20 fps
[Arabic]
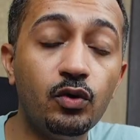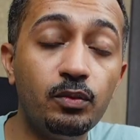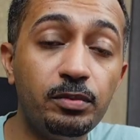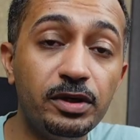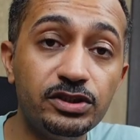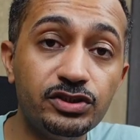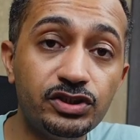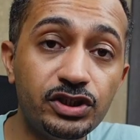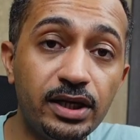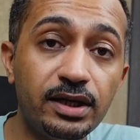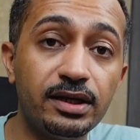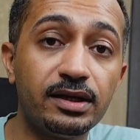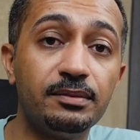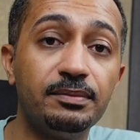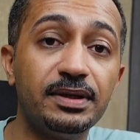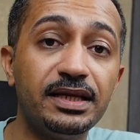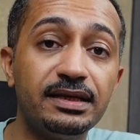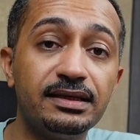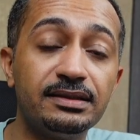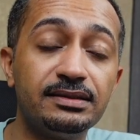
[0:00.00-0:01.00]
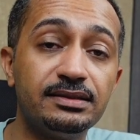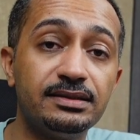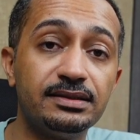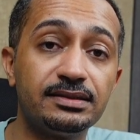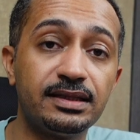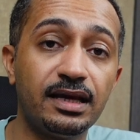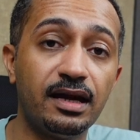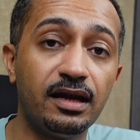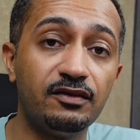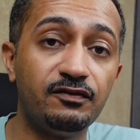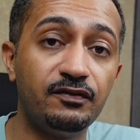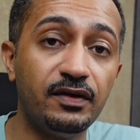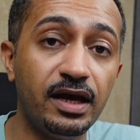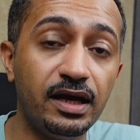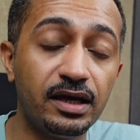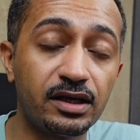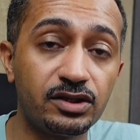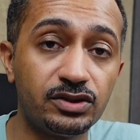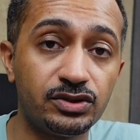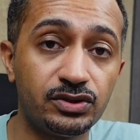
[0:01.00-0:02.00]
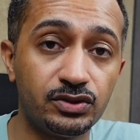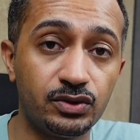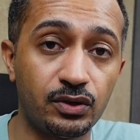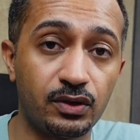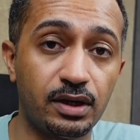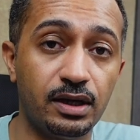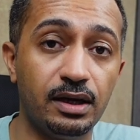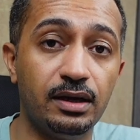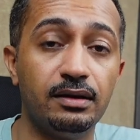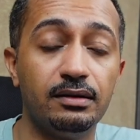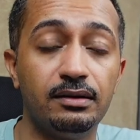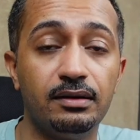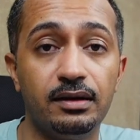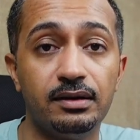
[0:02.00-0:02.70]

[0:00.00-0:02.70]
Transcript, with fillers: وبنجرب الاتصال فائق السرعة